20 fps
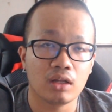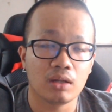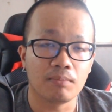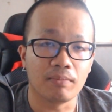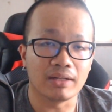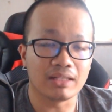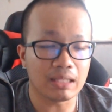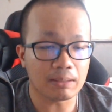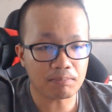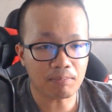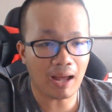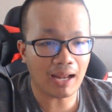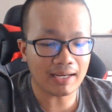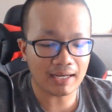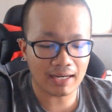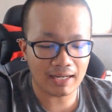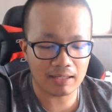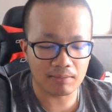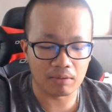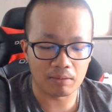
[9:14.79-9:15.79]
เหมือนที่ปั้น
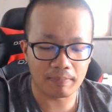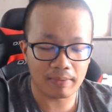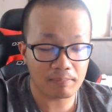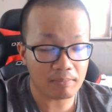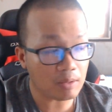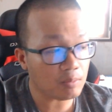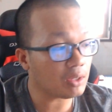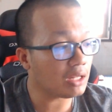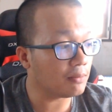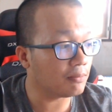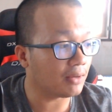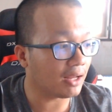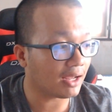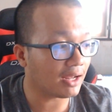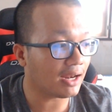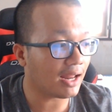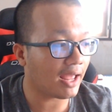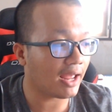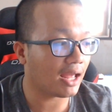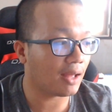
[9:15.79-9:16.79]
อะไรเหมือนเป็นแม่พิมพ์อะไร
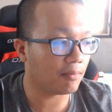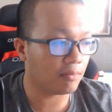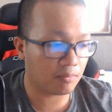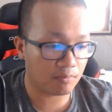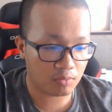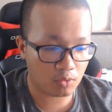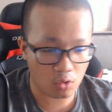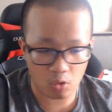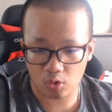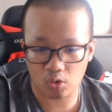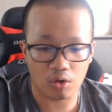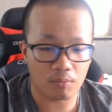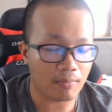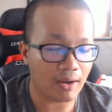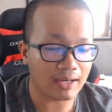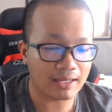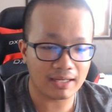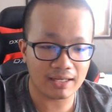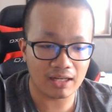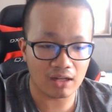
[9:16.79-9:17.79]
ก็ได้ครับกดลงไป
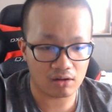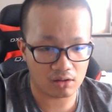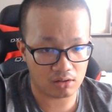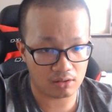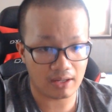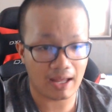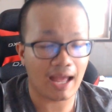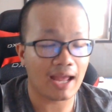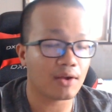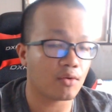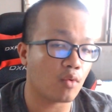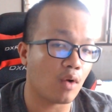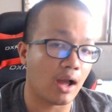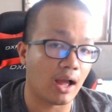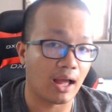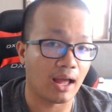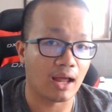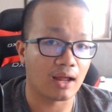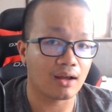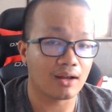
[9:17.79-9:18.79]
ทีเดียวก็ง่ายก
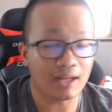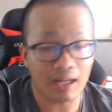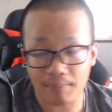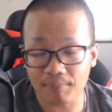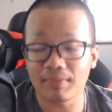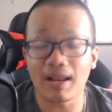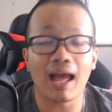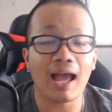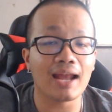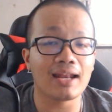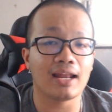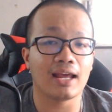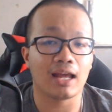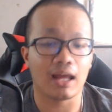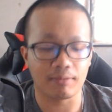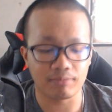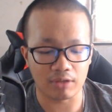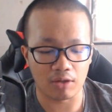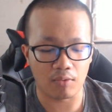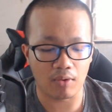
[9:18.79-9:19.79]
ว่าก็ทำได้นะค
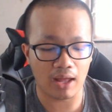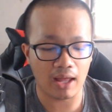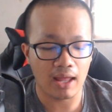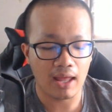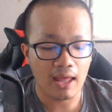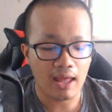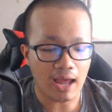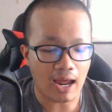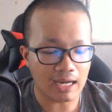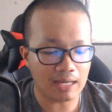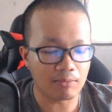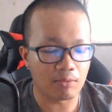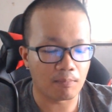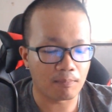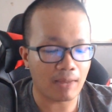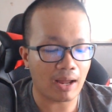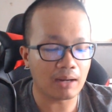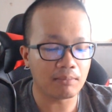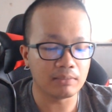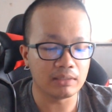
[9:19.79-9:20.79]
รับแต่ว่าอันนี้ผม
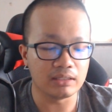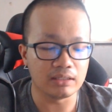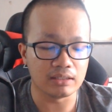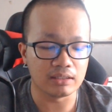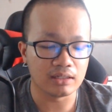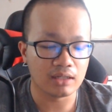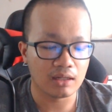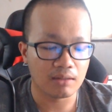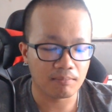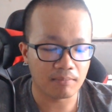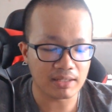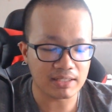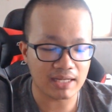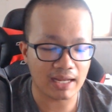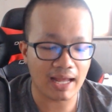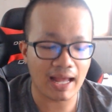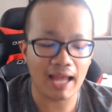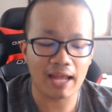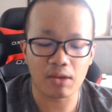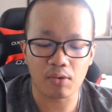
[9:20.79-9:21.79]
ปั้นมือมันจะ
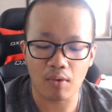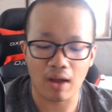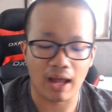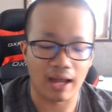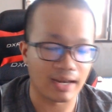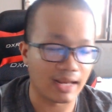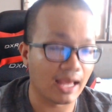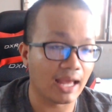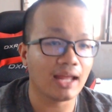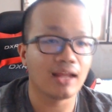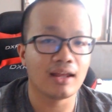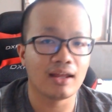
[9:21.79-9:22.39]
ง่ายกว่านะ